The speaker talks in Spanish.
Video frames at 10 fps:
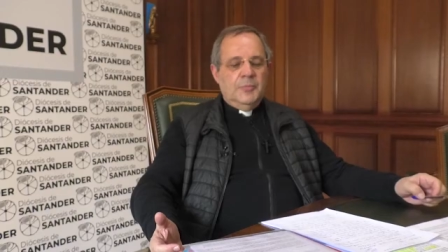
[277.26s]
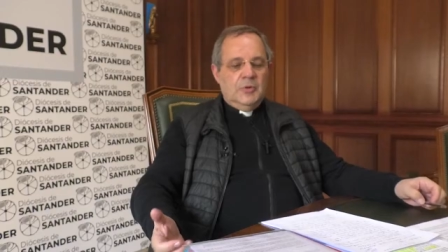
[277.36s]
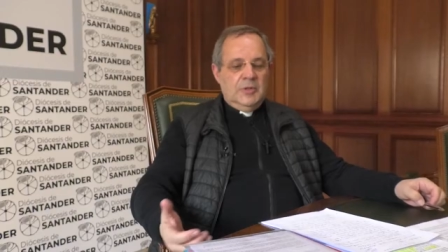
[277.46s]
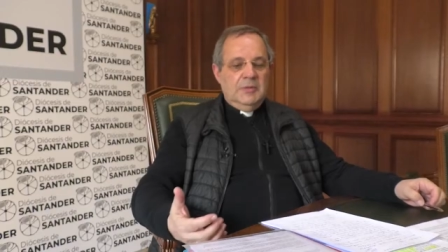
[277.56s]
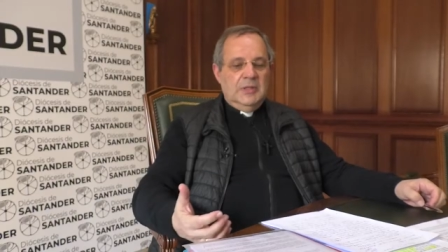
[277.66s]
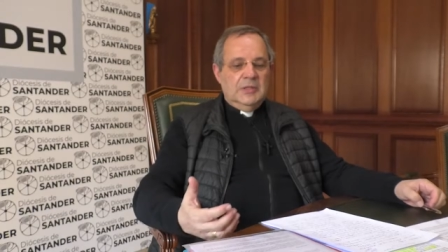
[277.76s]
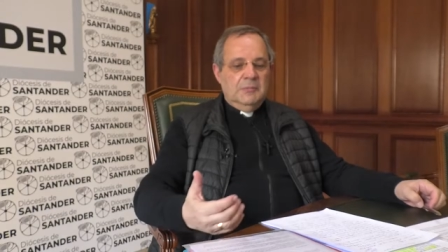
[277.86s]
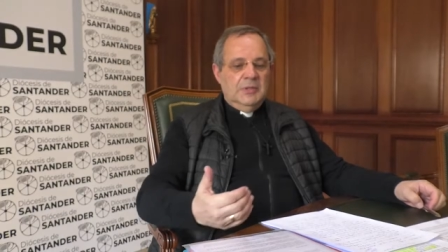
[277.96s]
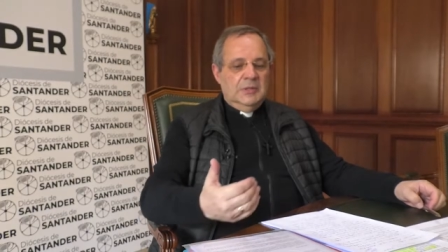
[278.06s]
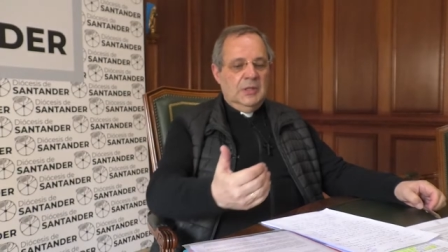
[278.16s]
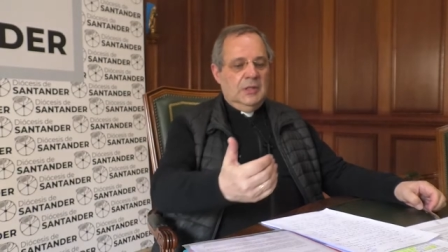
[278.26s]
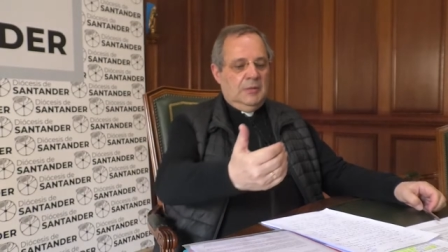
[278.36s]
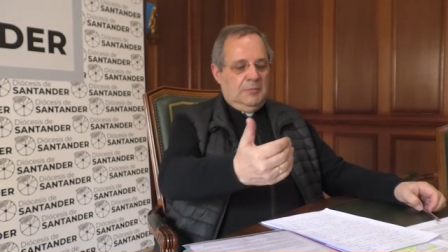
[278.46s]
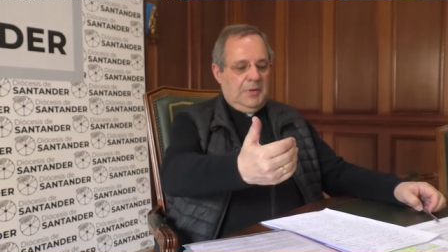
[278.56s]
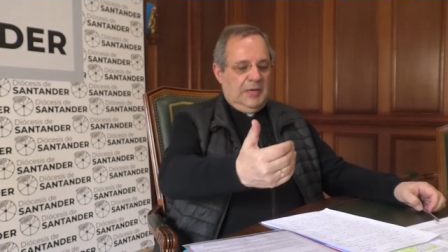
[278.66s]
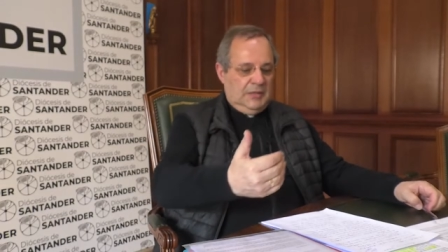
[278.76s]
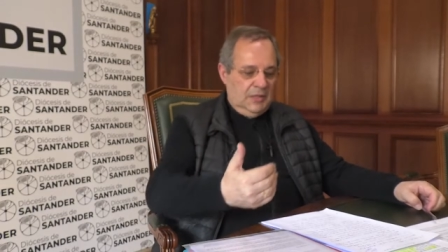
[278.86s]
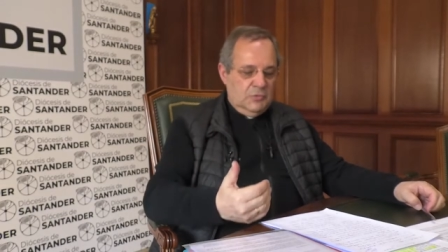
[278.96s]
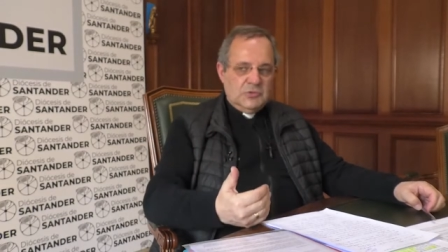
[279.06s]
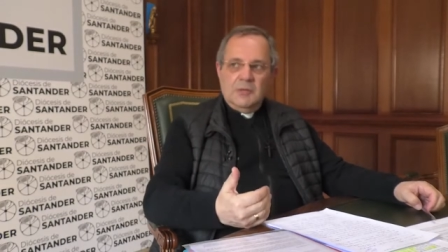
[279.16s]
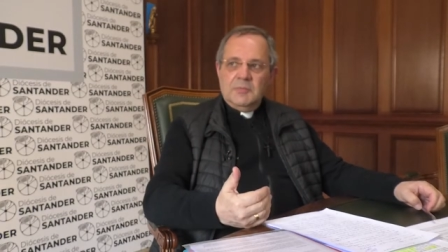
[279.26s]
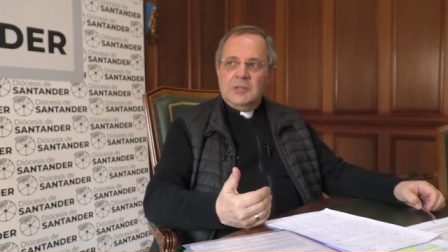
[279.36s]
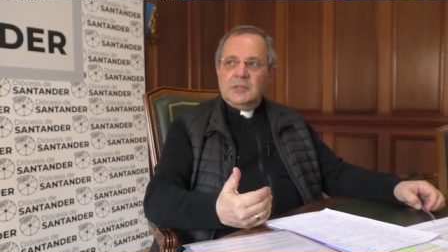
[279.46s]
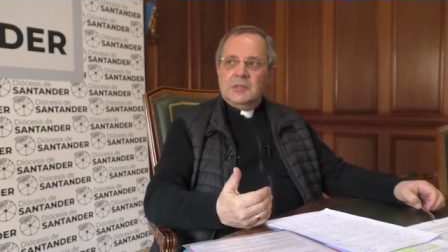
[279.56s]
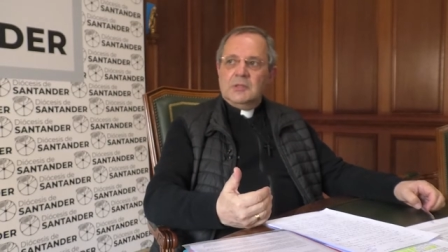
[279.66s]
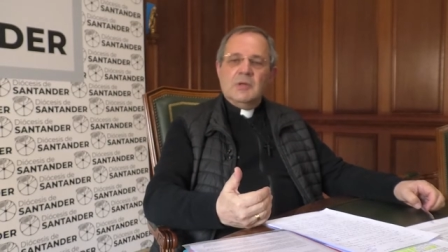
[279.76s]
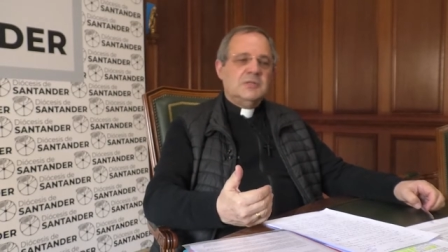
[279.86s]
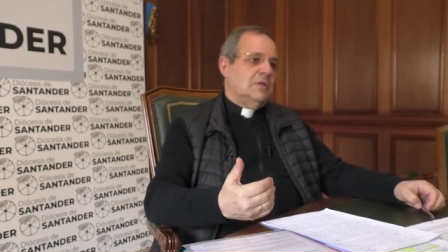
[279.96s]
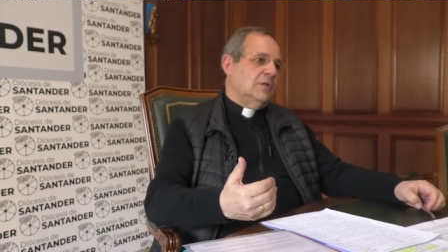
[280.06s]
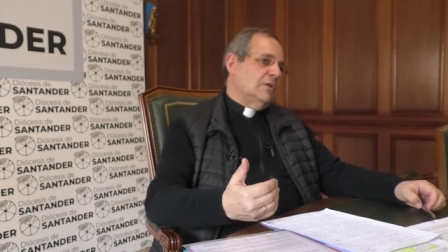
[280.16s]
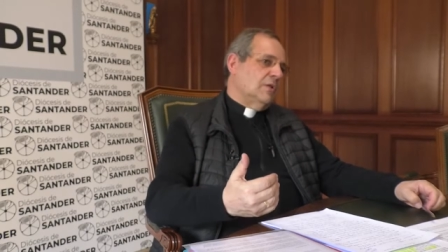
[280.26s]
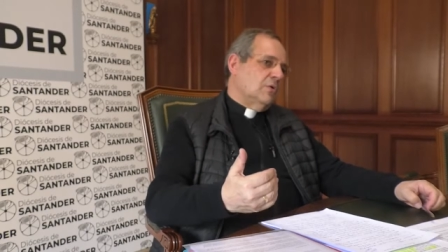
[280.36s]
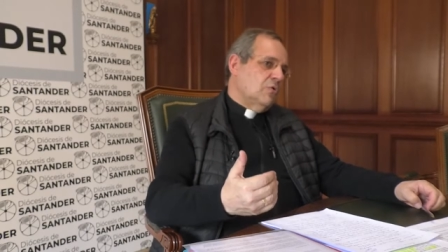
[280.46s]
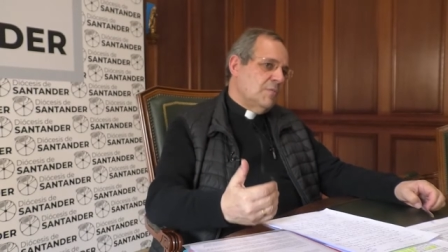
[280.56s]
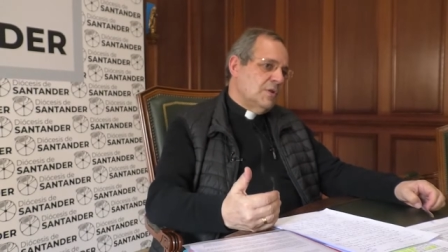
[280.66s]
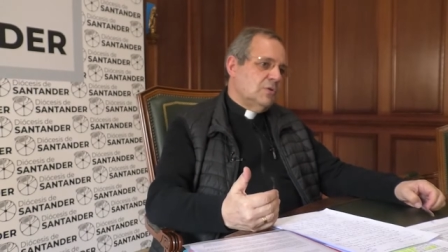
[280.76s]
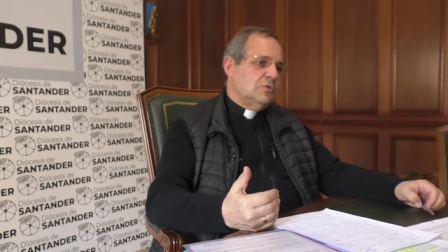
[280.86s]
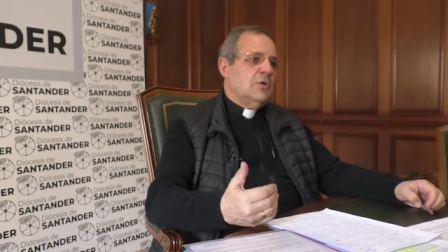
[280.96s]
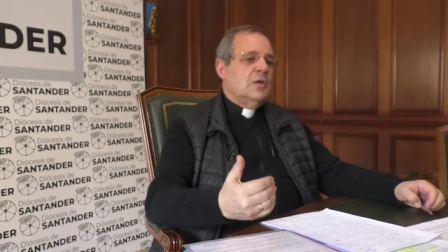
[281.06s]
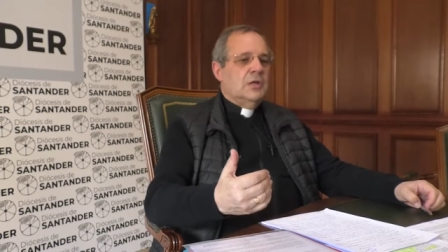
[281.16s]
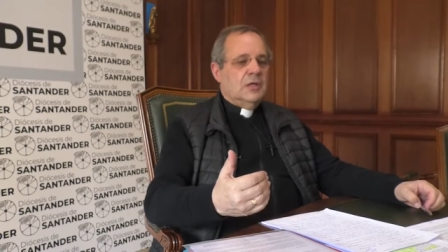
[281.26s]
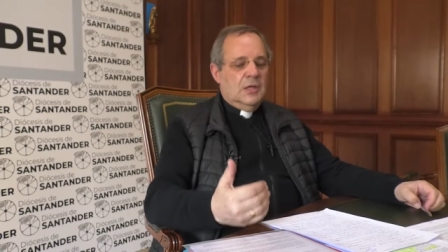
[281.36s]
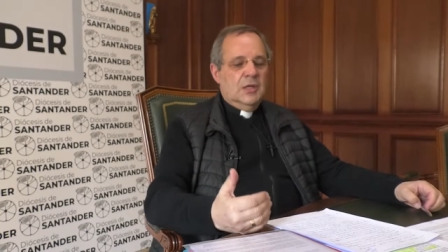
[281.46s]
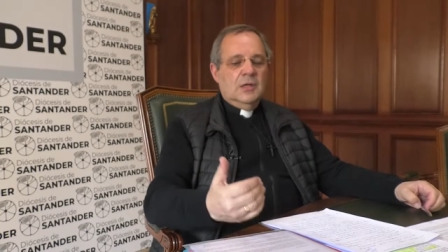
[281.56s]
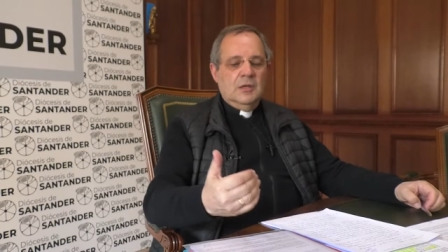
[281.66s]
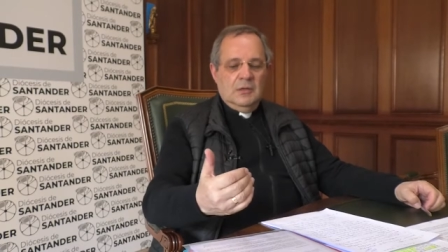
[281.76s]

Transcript: porque evidentemente partimos también de una serie de documentos que